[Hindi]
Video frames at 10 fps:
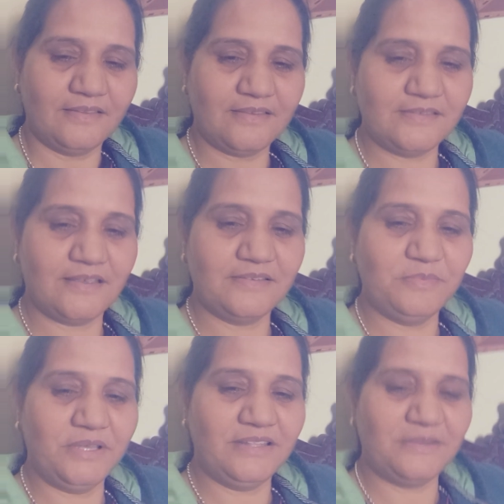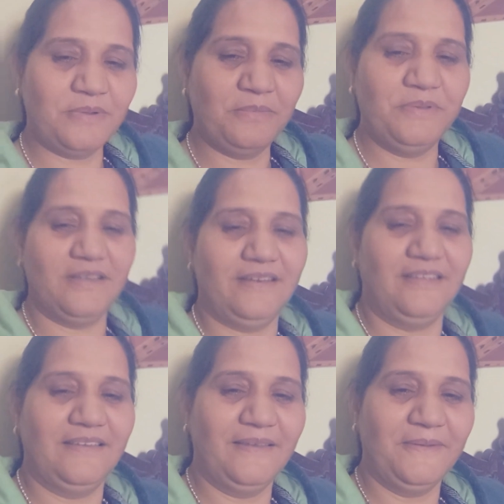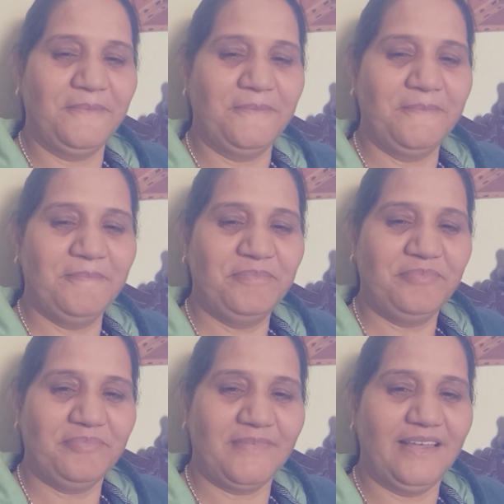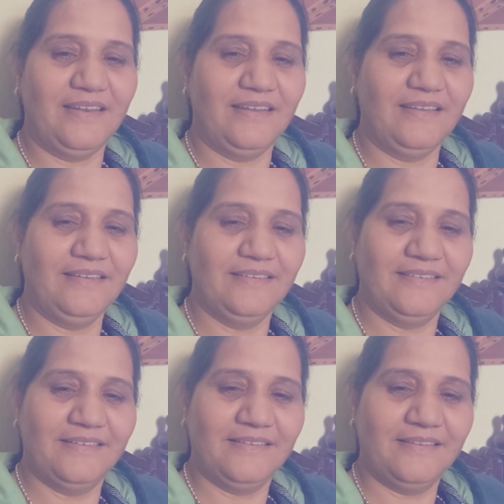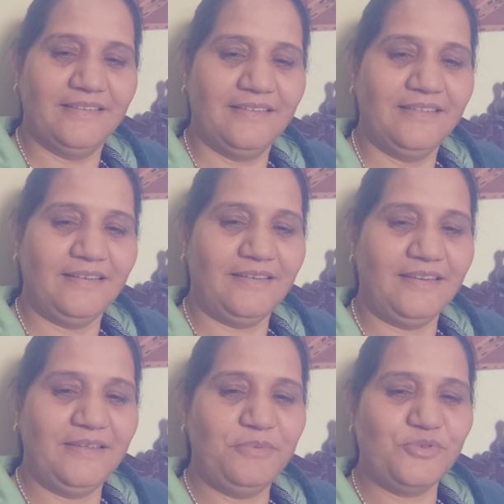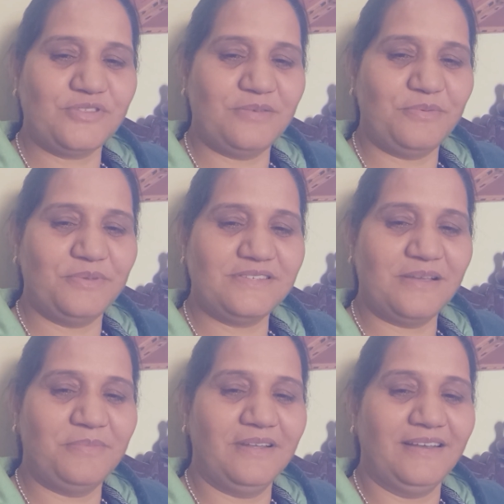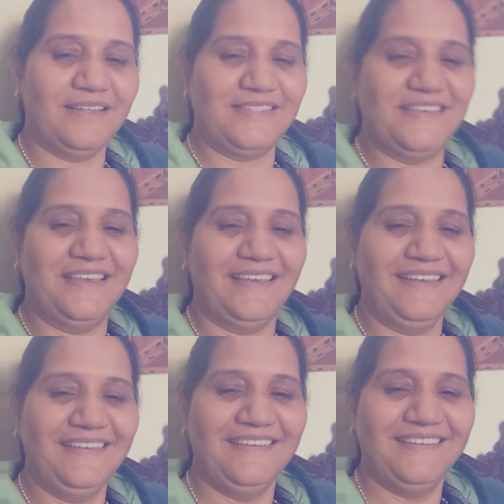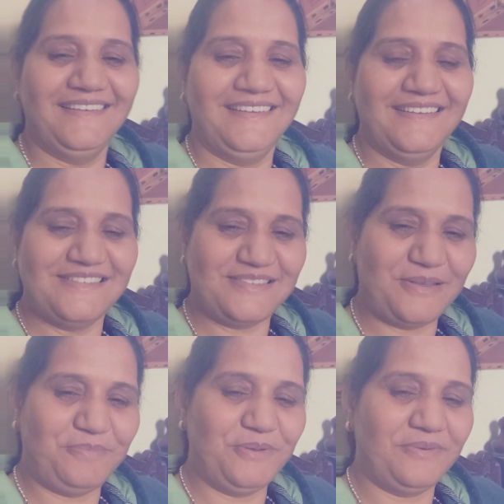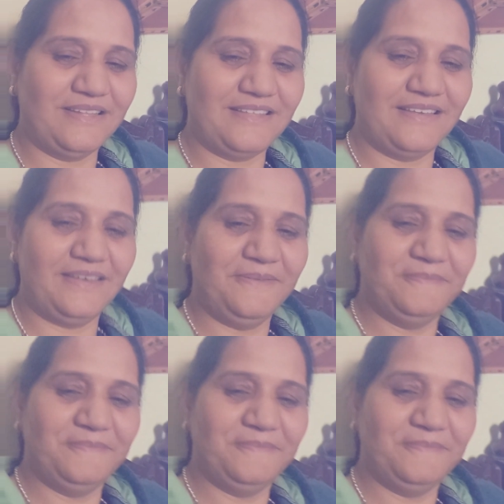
जीजा जी मेरी तो भाभी आ रही है गन्ना है और ये पूछते बेबे चाह बना कर दी है चाह पीवा थे